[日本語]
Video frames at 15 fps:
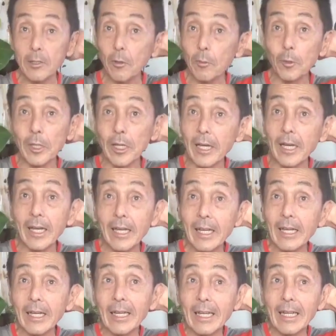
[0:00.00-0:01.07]
今日もね
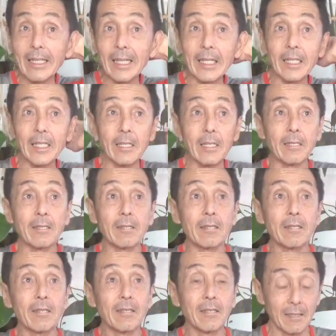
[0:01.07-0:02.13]
天気いいです。